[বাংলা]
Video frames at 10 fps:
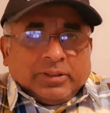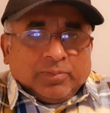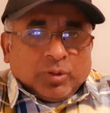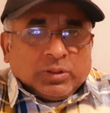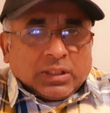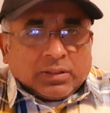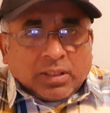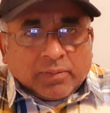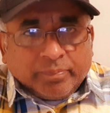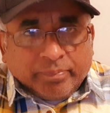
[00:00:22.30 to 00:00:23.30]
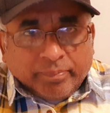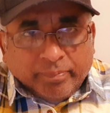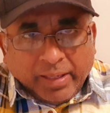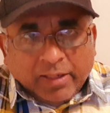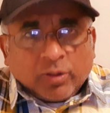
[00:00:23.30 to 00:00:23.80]
জীবনযাত্রার
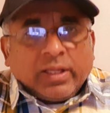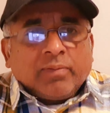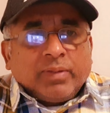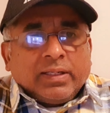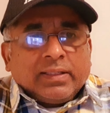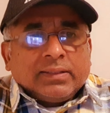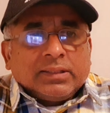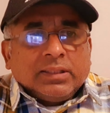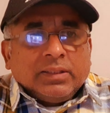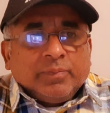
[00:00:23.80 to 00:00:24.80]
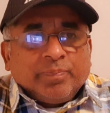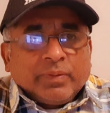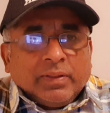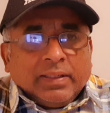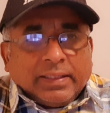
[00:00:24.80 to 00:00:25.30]
ব্যয় অনেক বেড়ে গেছে
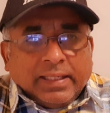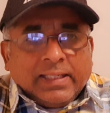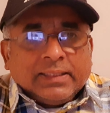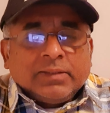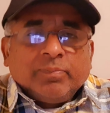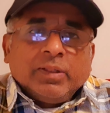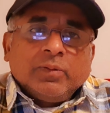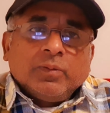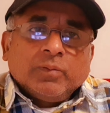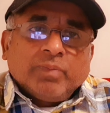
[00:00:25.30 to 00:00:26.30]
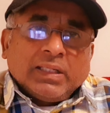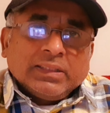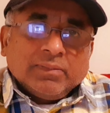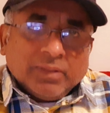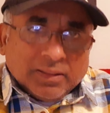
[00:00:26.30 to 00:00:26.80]
গ্যাস বিদ্যুৎ
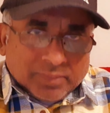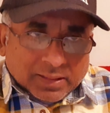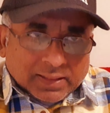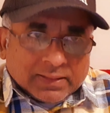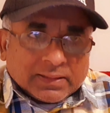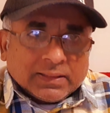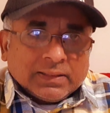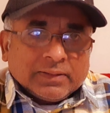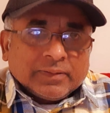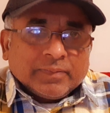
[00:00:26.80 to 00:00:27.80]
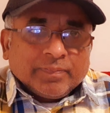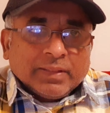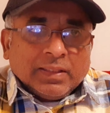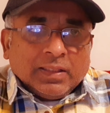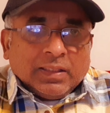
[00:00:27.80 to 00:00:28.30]
পানির বিল বেড়ে গেছে
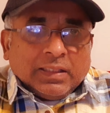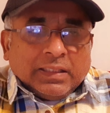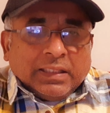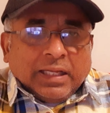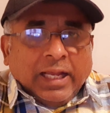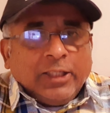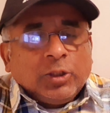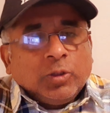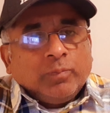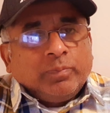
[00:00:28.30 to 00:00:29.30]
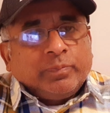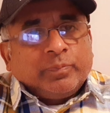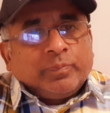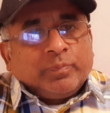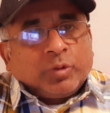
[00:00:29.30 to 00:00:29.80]
এইসব
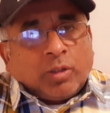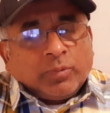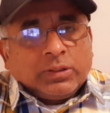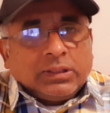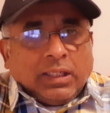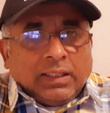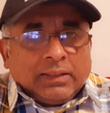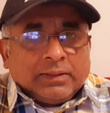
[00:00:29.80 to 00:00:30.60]
সমস্যা